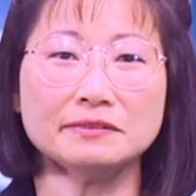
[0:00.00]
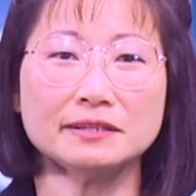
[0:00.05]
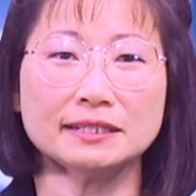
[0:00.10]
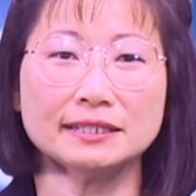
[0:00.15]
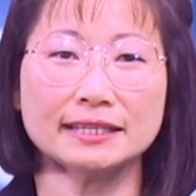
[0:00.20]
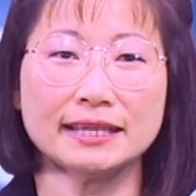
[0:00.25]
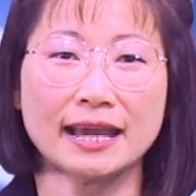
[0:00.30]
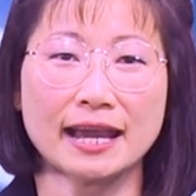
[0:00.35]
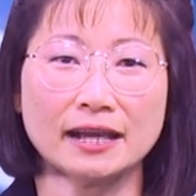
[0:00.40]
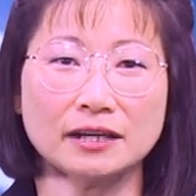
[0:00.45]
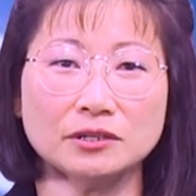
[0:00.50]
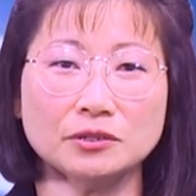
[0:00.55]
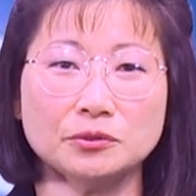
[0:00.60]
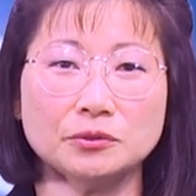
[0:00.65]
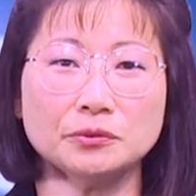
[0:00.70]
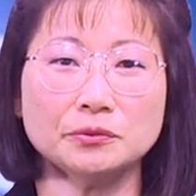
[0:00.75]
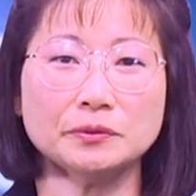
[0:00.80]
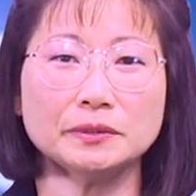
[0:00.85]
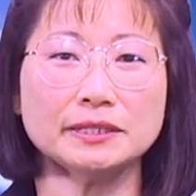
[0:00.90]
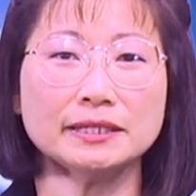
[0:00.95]
phần giảng
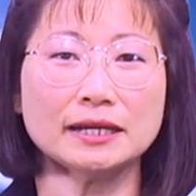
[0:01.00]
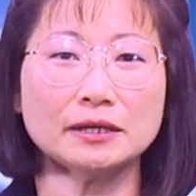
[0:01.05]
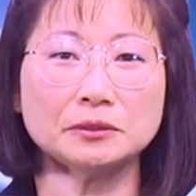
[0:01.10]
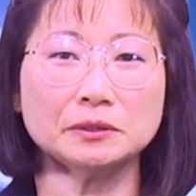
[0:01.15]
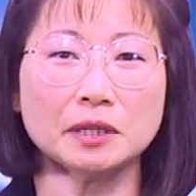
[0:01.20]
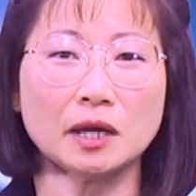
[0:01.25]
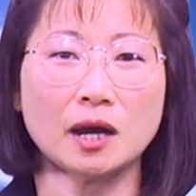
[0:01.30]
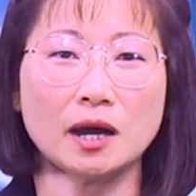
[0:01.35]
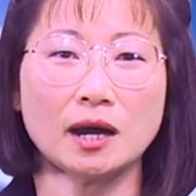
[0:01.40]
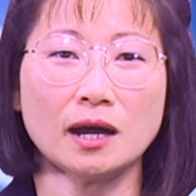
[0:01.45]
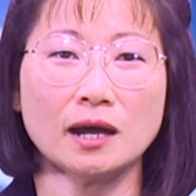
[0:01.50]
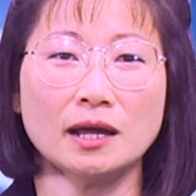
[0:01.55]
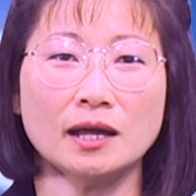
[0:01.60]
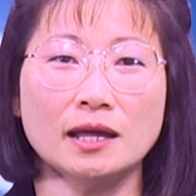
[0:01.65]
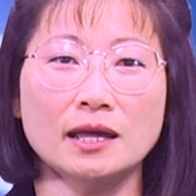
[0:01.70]
của Quý Giáo Thọ